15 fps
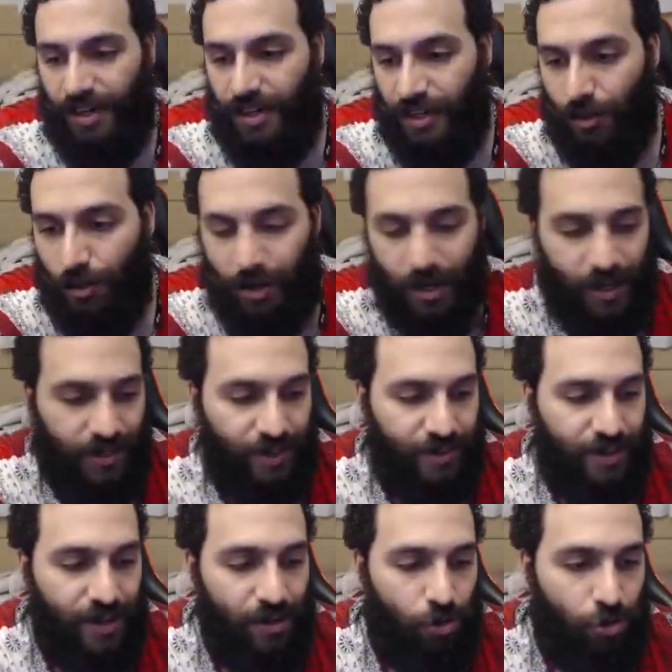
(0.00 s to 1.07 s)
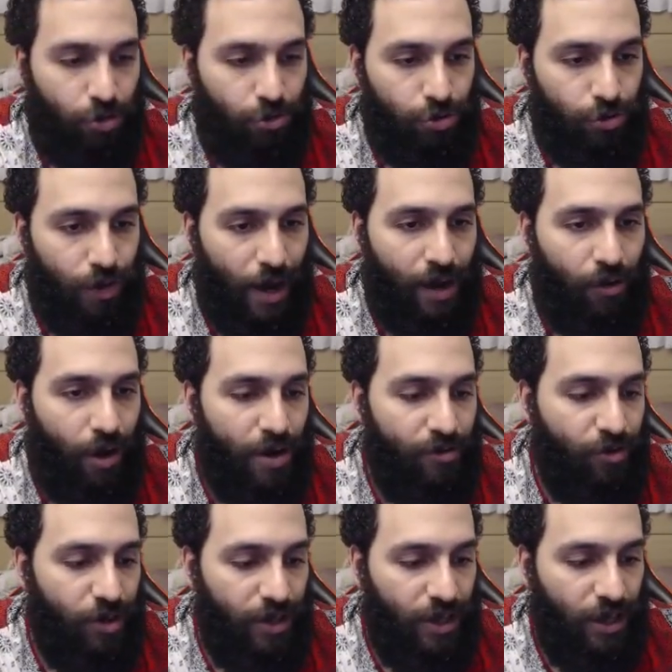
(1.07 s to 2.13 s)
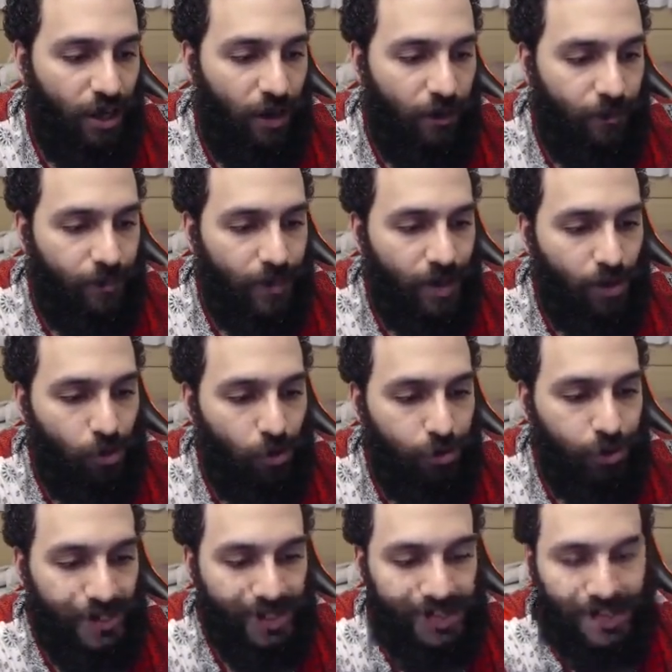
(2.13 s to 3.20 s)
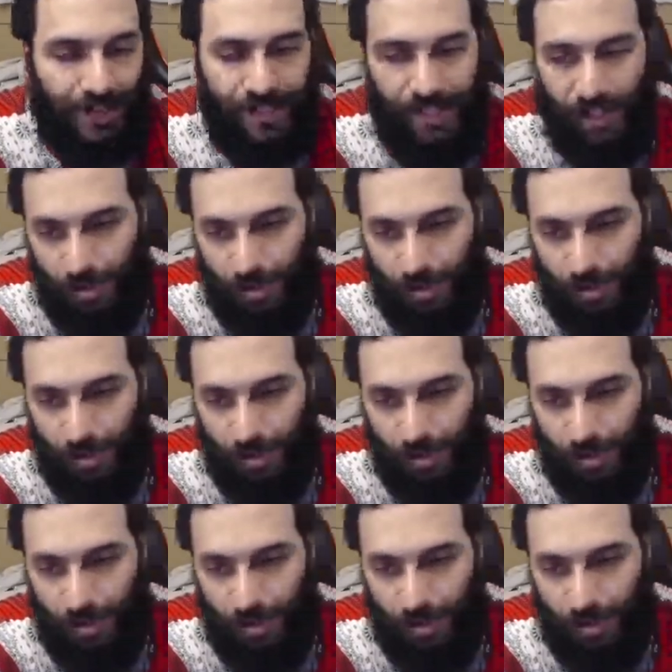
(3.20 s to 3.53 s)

E o Han ainda tancou tudo. Agora eu vou aqui, ó, com toda a sacanagem